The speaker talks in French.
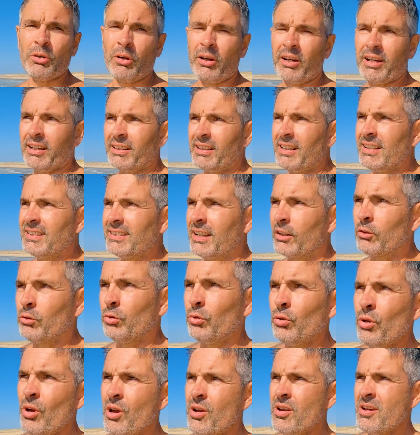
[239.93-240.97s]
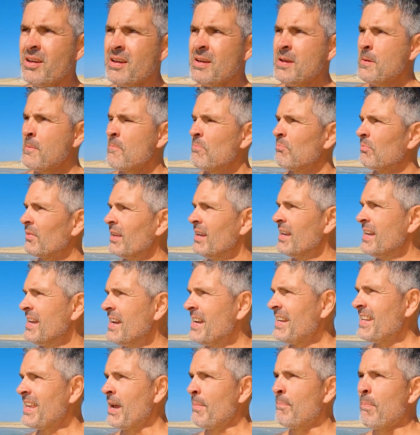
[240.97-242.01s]
tu as regardé les actus.
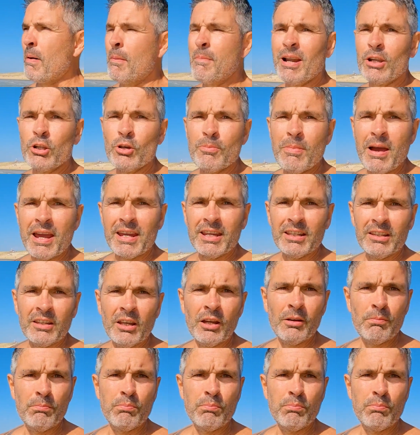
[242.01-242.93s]
Il y a pas mal de baïnes,